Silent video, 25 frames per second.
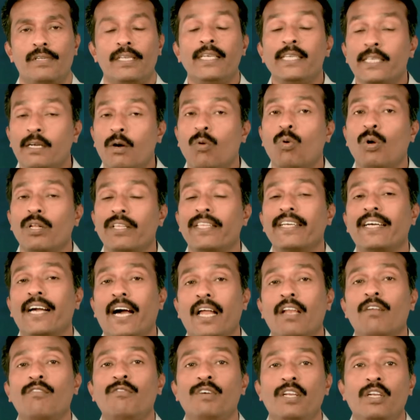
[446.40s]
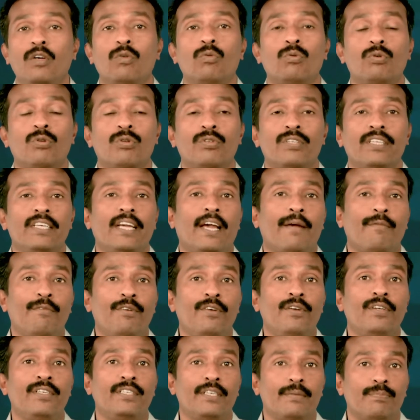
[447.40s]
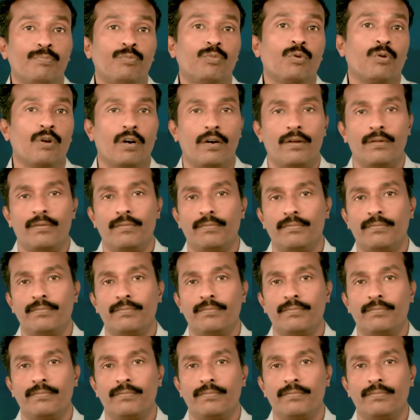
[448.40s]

ఇంకా కొంతకాలం వెలుగుంటుంది అవి చెప్తున్నాడు